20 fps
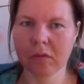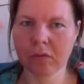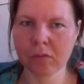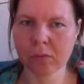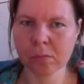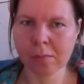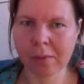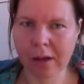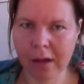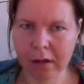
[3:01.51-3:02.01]
du
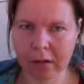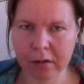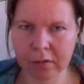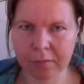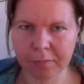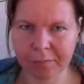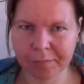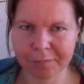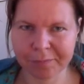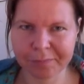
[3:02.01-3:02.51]

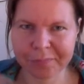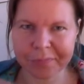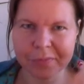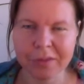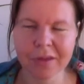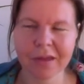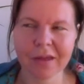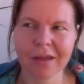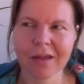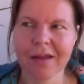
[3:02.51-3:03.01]
Schwierigkeiten
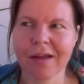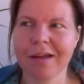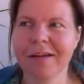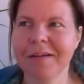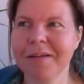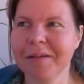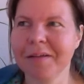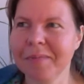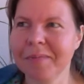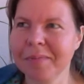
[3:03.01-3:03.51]
hast, dich
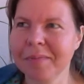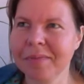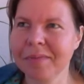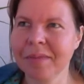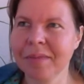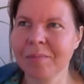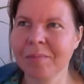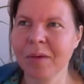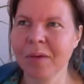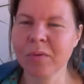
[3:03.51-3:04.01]
zu
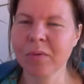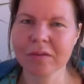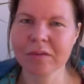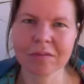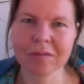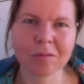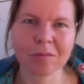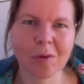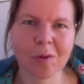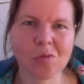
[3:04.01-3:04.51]
motivieren,